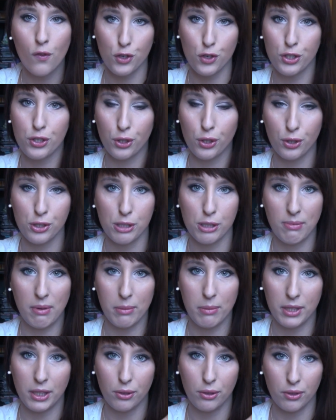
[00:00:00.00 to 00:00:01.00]
wszystko to, co
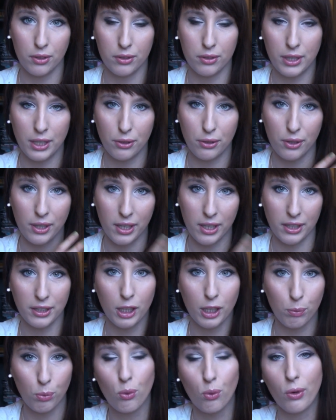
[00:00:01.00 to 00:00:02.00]
mamy na, dro na
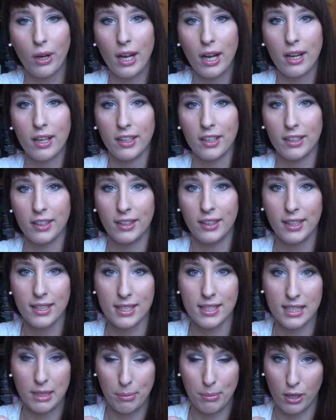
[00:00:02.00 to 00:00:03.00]
drogeryjnych półkach e,
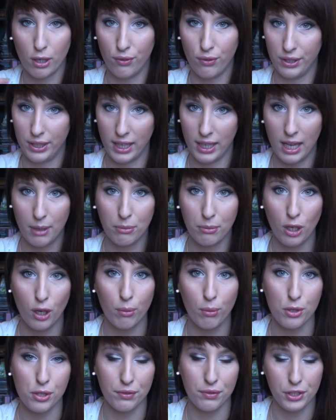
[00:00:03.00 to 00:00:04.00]
jest napakowane
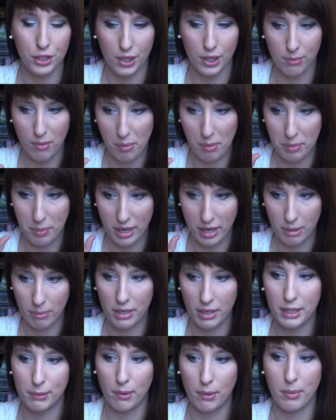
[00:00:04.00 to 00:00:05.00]
chemią. Oczywiście mamy
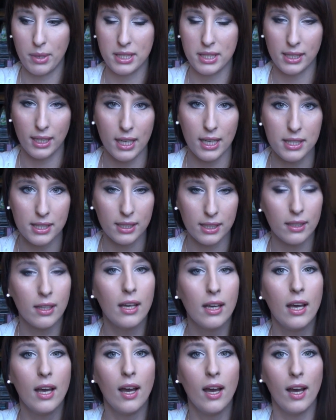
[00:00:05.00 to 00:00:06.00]
parabeny, mamy SLS-y.
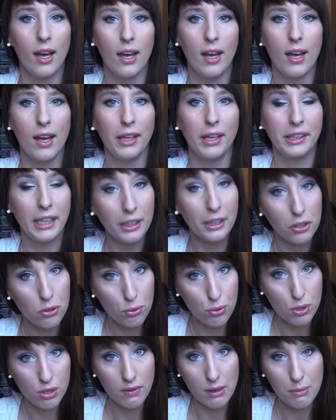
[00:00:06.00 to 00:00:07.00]
E, ja
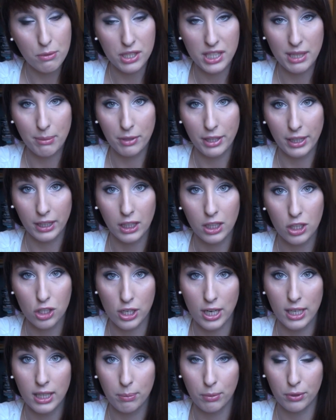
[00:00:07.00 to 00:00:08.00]
też używam czasami takich
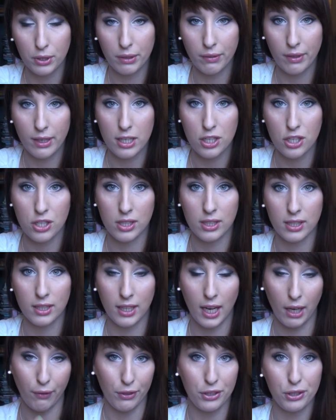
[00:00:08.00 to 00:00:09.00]
żeli, ponieważ
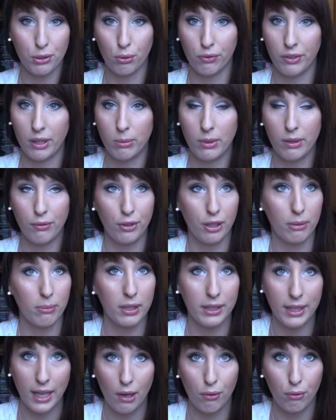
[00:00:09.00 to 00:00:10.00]
e, jak wiecie uwielbiam
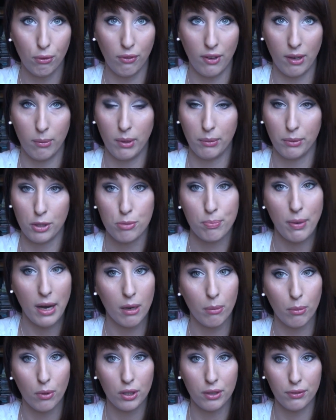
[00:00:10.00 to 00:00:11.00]
firmę DAF, uwielbiam też
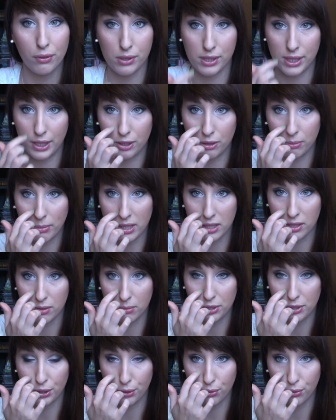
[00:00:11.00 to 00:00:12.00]
Palmolive. Ostatnio
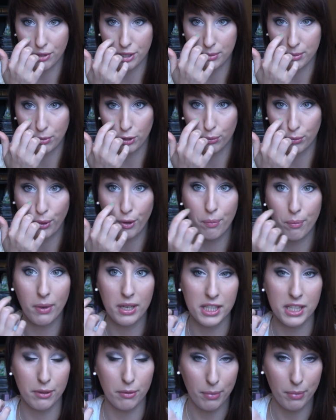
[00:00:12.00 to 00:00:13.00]
bardzo mi się e, spodobały
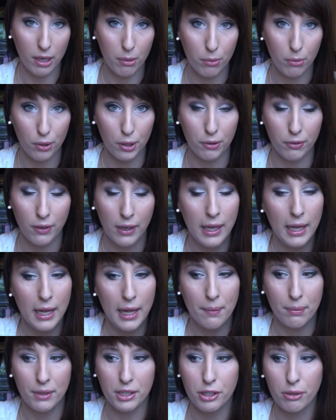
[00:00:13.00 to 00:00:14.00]
balsamy Palmolive.
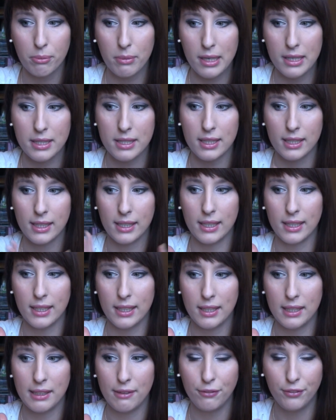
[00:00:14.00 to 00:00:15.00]
Natomiast
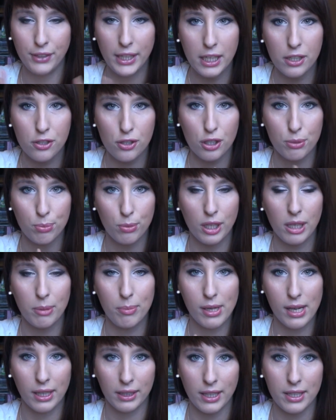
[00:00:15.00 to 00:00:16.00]
e, większość
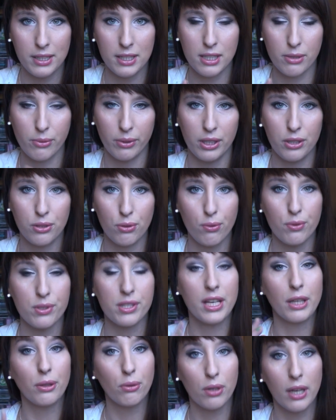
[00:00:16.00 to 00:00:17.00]
mojej pielęgnacji składa
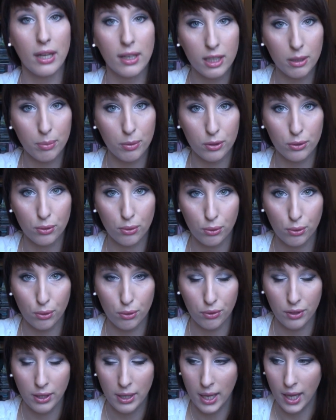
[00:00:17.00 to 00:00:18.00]
się z naturalnych
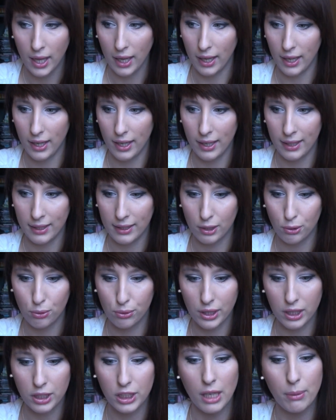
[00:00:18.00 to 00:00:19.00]
produktów e, i
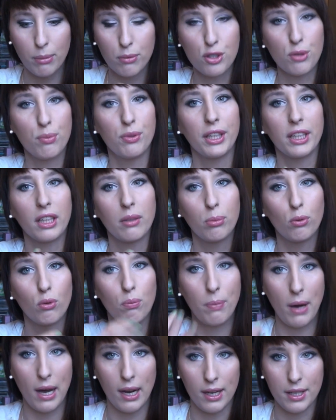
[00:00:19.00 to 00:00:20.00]
tutaj chciałabym, żeby taki
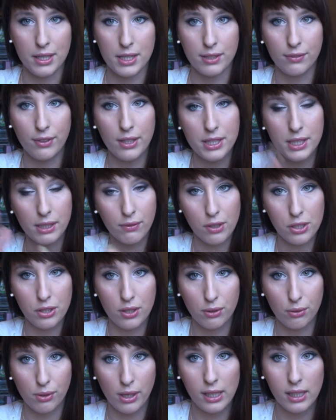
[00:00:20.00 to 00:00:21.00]
był balans. Więcej
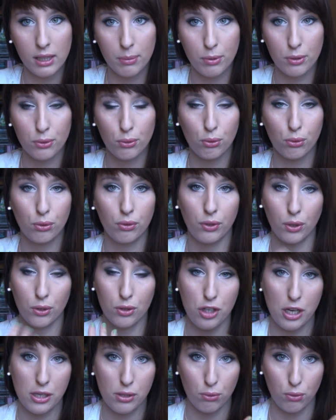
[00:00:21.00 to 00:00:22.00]
właśnie naturalnych produktów i
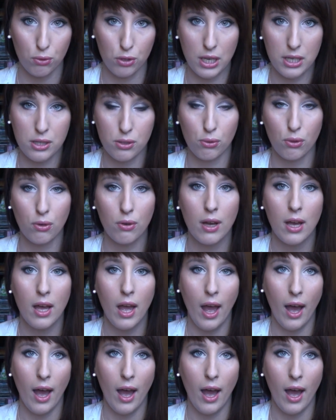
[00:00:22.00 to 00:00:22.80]
od czasu do czasu